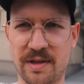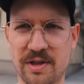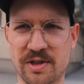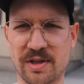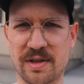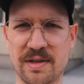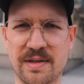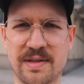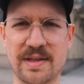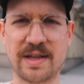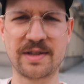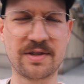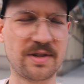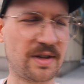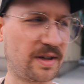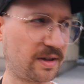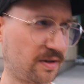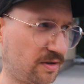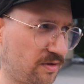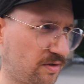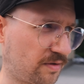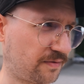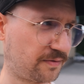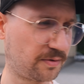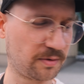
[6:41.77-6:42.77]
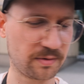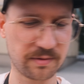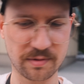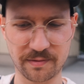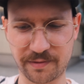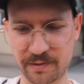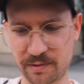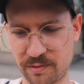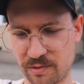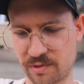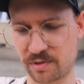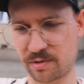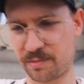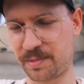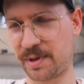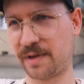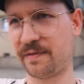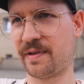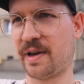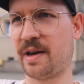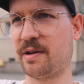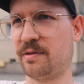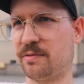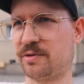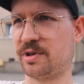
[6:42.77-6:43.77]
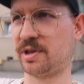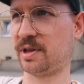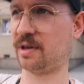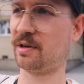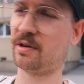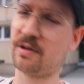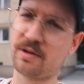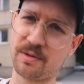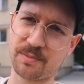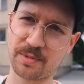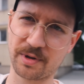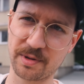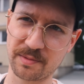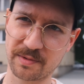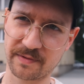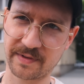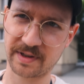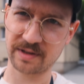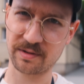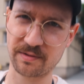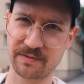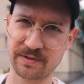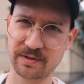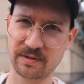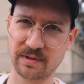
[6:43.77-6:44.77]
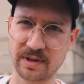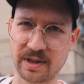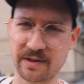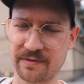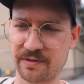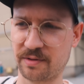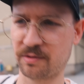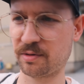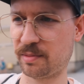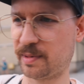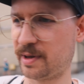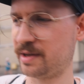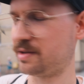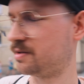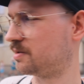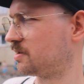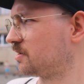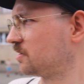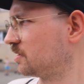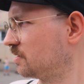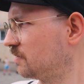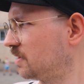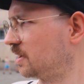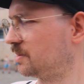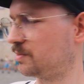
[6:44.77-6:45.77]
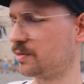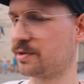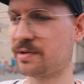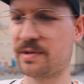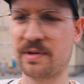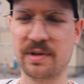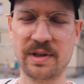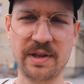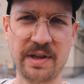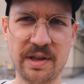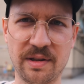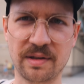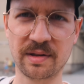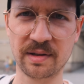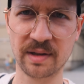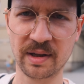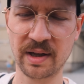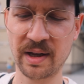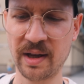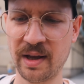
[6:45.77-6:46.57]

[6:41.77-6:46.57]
jeżeli znacie jakichś twórców, którzy uprawiają szeroko pojmowaną fotografię urbanistyczną albo street,